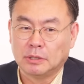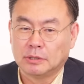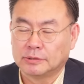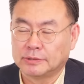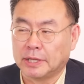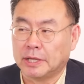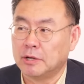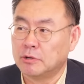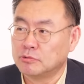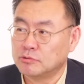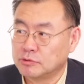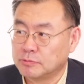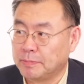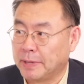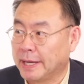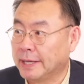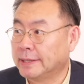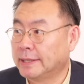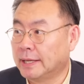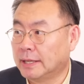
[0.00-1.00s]
대형주
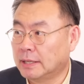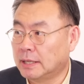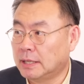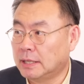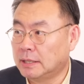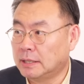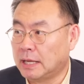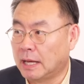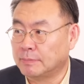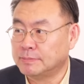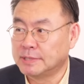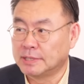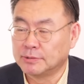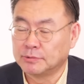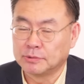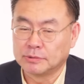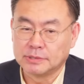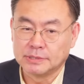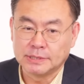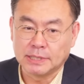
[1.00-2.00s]
100개가
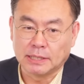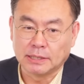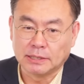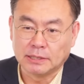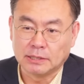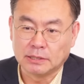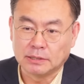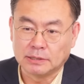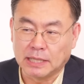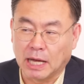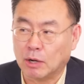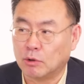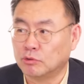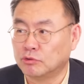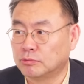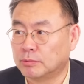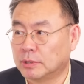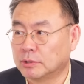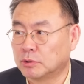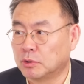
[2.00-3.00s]
앞장서는 장이 나올
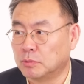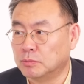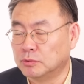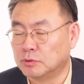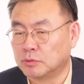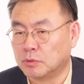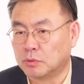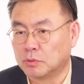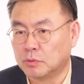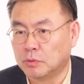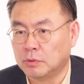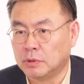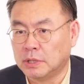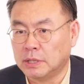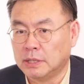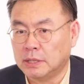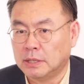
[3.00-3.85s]
수밖에 없는 거고